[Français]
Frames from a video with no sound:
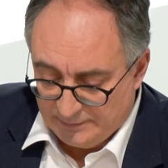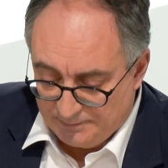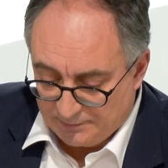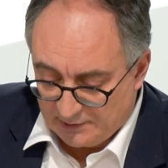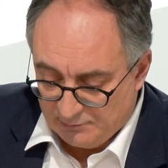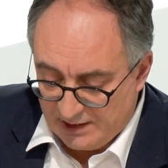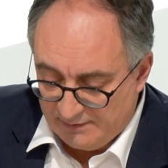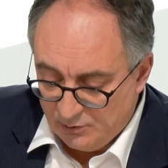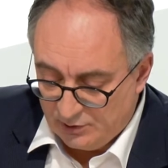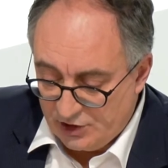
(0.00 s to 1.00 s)
Euh, vous
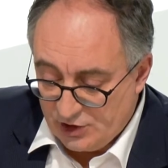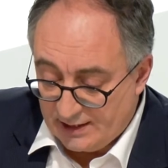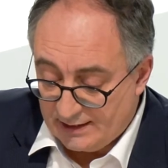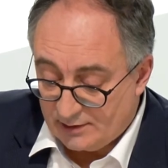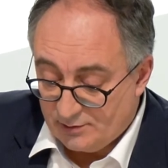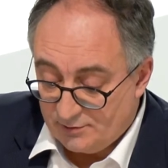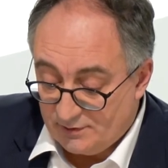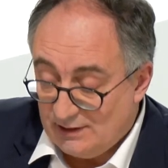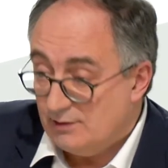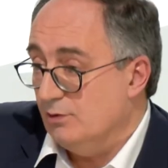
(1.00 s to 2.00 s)
avez donc déjà à
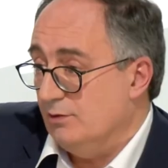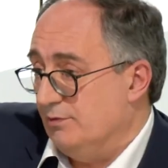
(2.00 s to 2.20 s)
l'Anacofi,